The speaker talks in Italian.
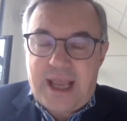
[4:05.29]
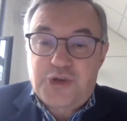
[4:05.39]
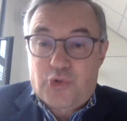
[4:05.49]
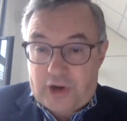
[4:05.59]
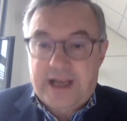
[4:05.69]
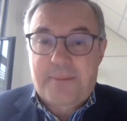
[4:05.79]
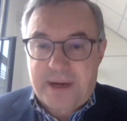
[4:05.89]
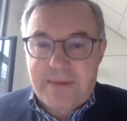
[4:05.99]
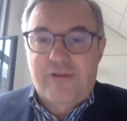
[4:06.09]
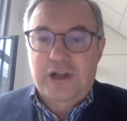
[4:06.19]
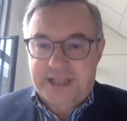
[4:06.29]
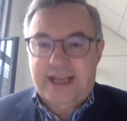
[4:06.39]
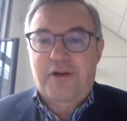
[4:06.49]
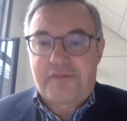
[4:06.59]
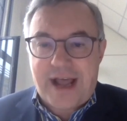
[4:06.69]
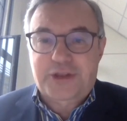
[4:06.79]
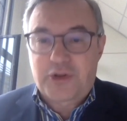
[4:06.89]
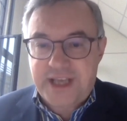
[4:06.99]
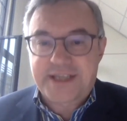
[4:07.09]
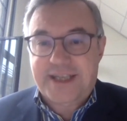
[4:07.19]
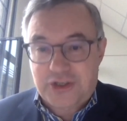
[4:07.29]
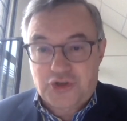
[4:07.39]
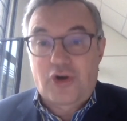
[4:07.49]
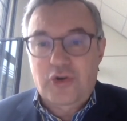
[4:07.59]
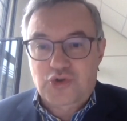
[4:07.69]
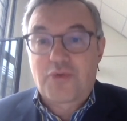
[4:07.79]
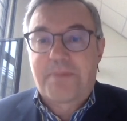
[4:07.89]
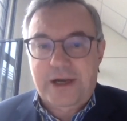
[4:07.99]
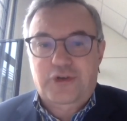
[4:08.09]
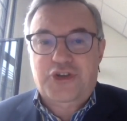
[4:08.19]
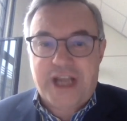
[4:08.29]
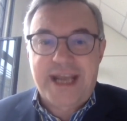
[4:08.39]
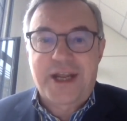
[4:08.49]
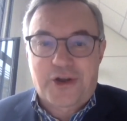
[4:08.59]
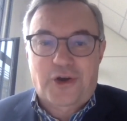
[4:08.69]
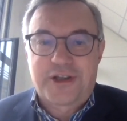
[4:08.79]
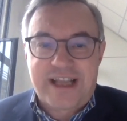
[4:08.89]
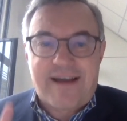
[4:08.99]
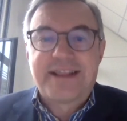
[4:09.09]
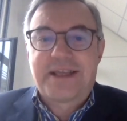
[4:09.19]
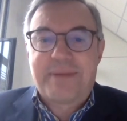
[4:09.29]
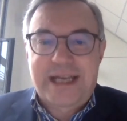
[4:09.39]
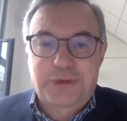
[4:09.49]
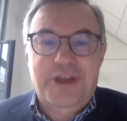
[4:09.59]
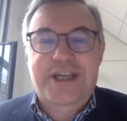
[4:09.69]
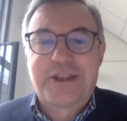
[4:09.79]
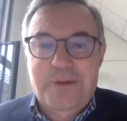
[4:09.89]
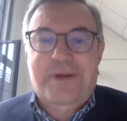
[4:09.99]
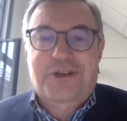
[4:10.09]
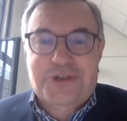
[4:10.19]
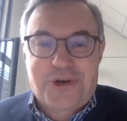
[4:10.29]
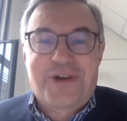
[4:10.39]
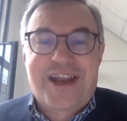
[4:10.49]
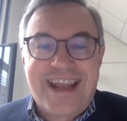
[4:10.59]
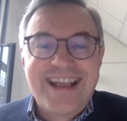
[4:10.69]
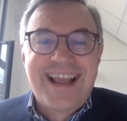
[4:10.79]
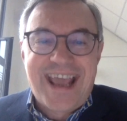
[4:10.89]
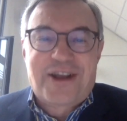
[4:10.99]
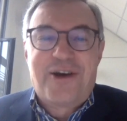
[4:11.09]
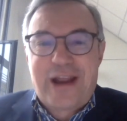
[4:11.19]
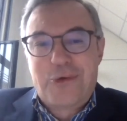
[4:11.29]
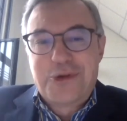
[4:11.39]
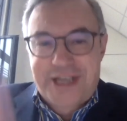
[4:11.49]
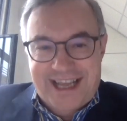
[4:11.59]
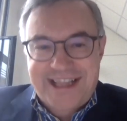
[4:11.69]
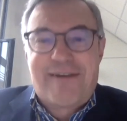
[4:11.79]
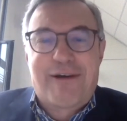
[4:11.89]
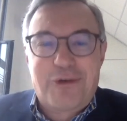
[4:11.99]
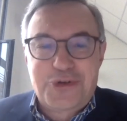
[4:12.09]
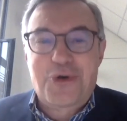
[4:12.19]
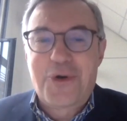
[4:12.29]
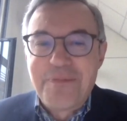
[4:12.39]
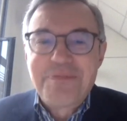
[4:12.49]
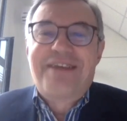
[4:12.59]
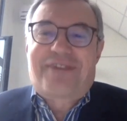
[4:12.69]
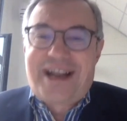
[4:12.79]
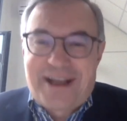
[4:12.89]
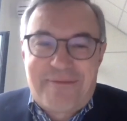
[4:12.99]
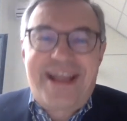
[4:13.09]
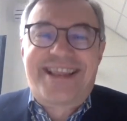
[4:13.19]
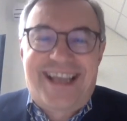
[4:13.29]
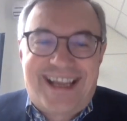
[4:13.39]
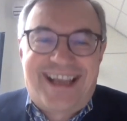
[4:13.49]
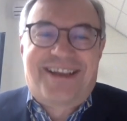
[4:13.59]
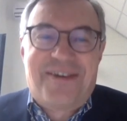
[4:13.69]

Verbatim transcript: e giuro che la prima volta che l'ho fatto di essere solo su un palcoscenico con davanti 1200 persone e con le luci che andavano giù, francamente,